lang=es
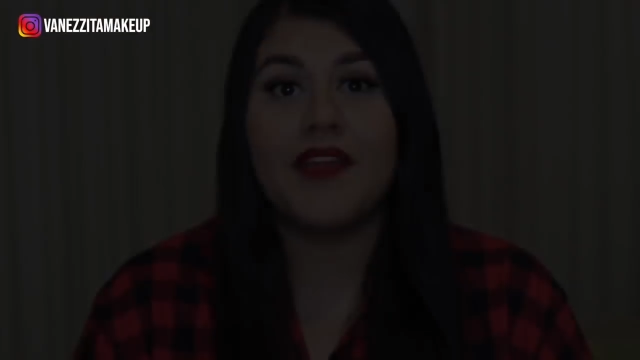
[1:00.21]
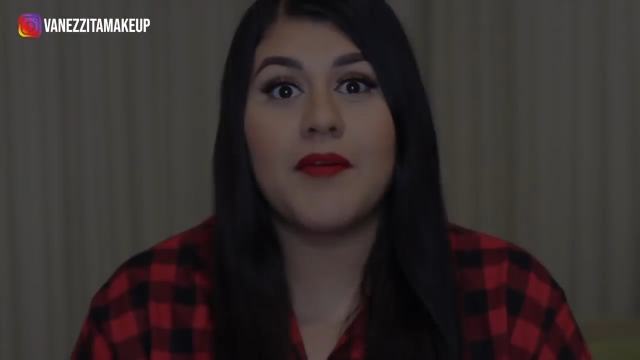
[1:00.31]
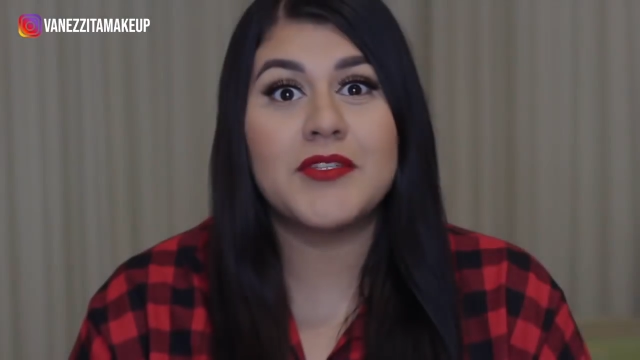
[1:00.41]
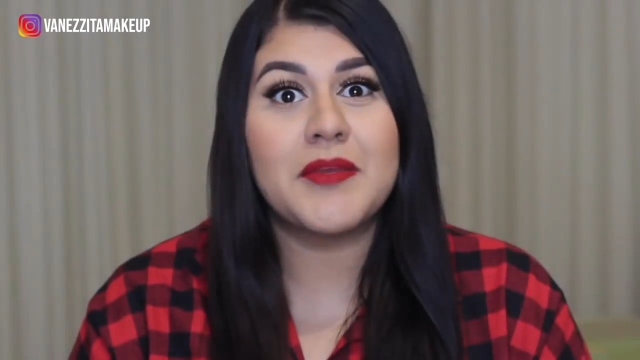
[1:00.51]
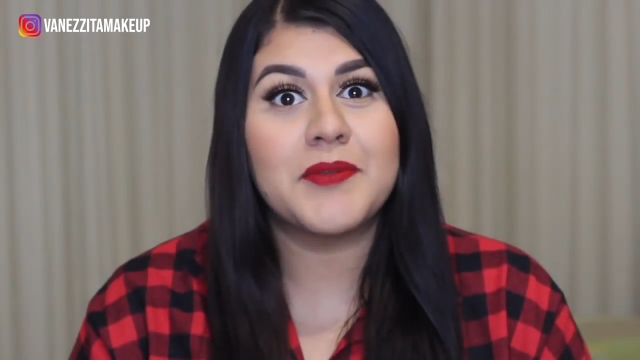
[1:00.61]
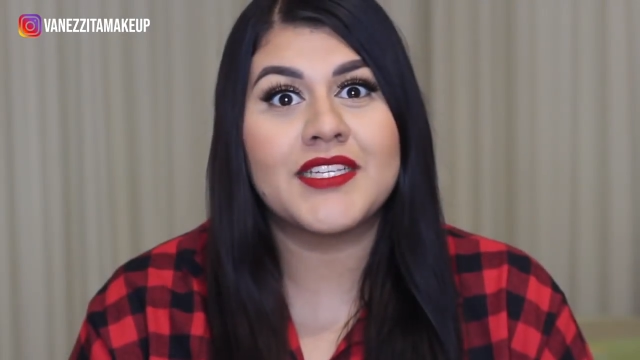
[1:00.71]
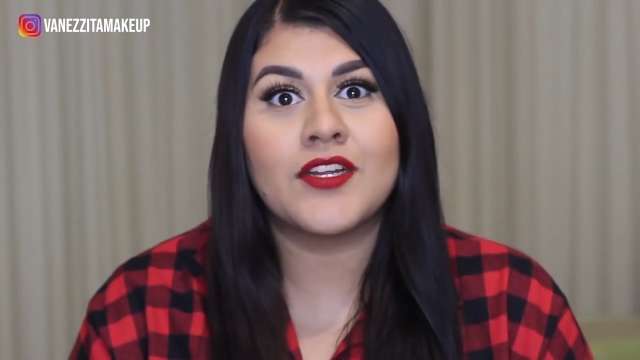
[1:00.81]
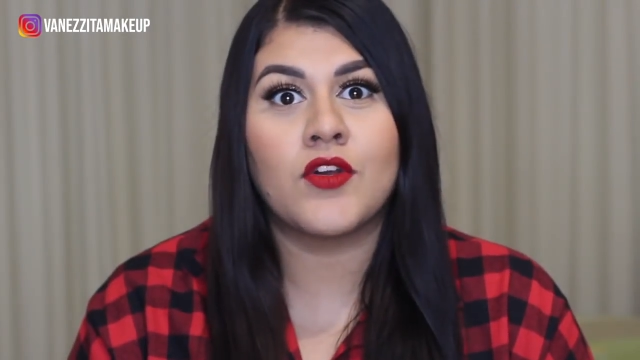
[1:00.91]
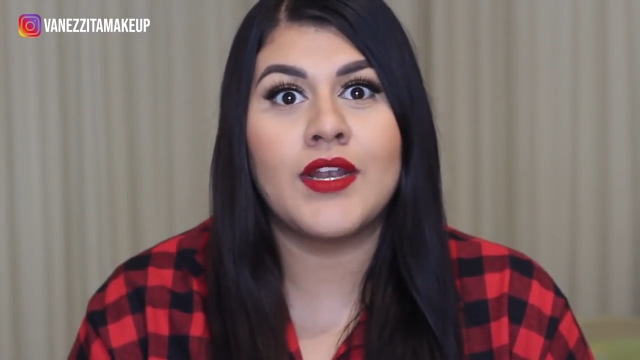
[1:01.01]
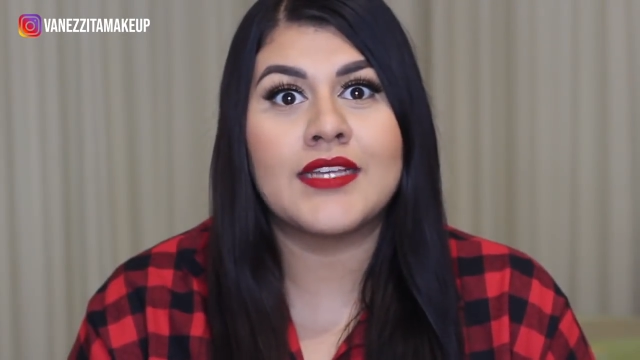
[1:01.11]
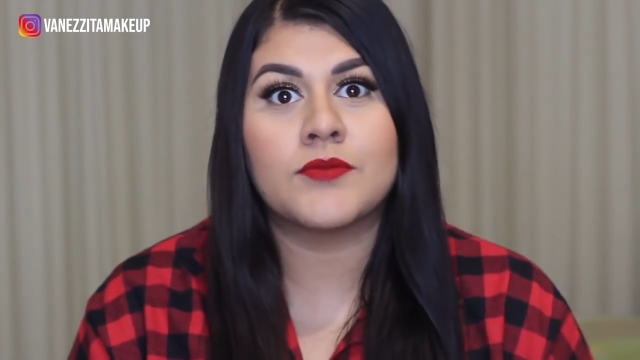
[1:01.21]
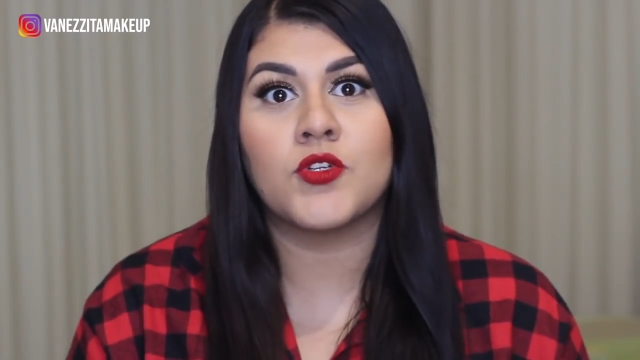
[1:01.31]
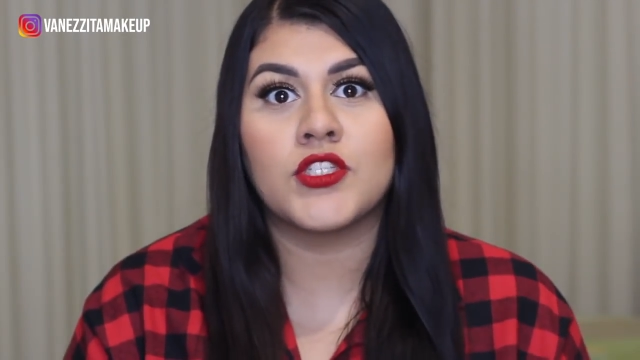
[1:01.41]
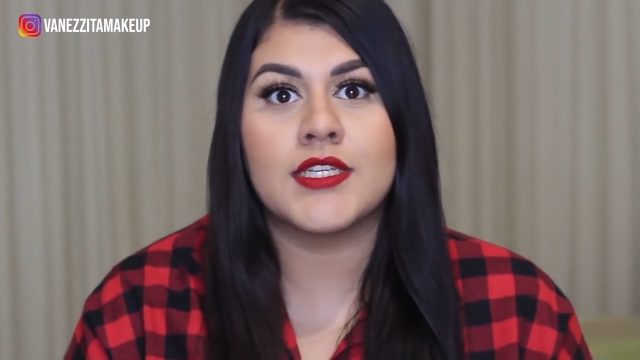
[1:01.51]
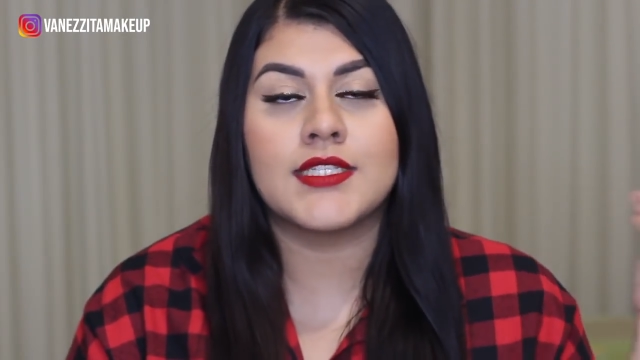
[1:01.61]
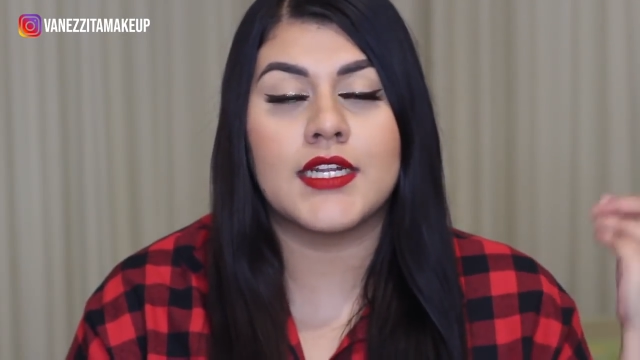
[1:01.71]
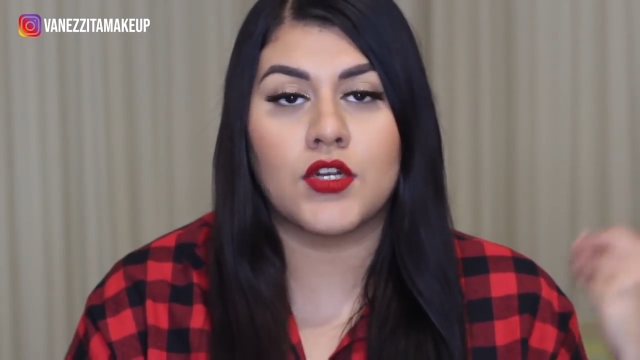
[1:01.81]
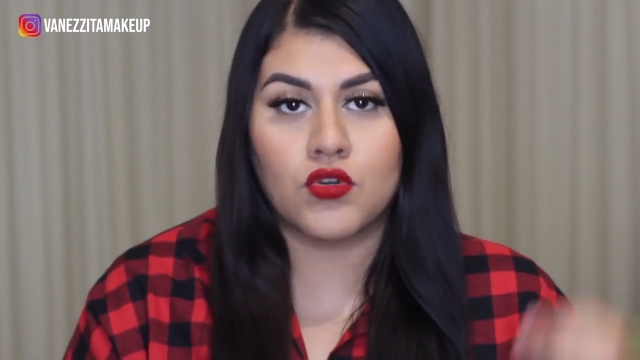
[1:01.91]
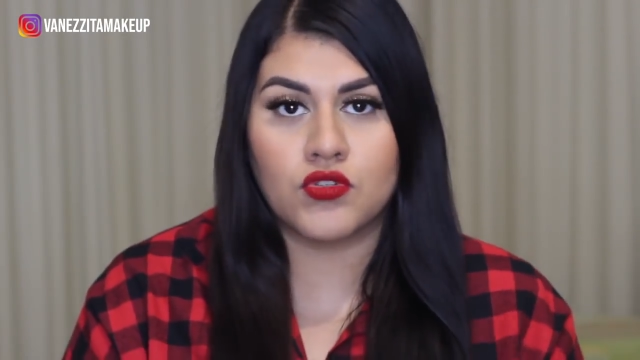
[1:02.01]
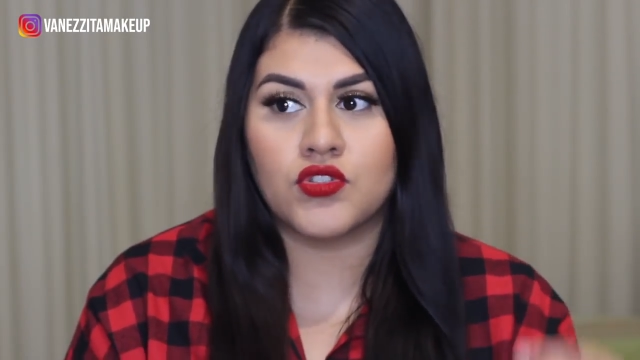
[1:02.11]
Y vamos a empezar con las brochas
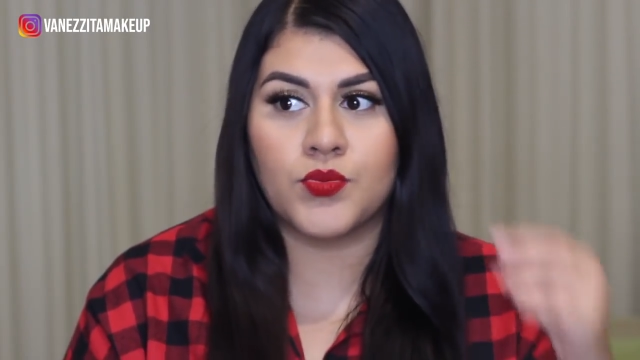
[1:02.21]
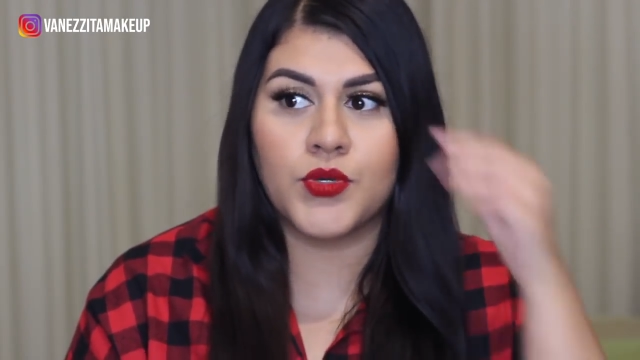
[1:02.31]
del rostro,